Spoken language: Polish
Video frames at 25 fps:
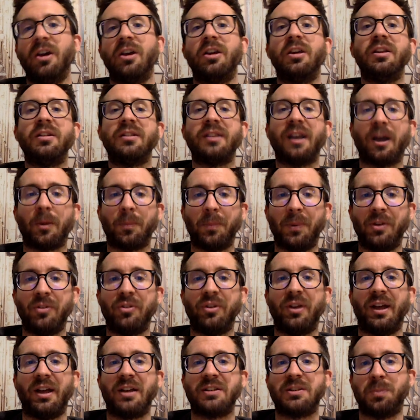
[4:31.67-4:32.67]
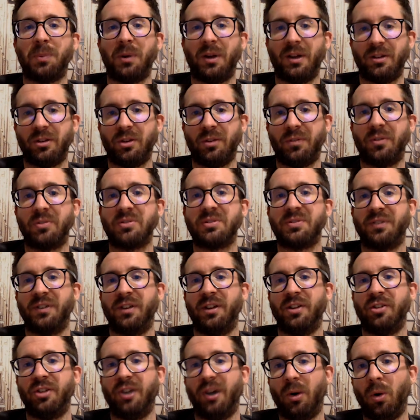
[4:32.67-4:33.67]
i tak będzie eksploatował
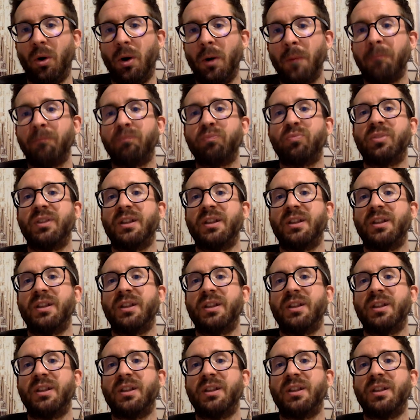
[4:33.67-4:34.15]
swoje ciało.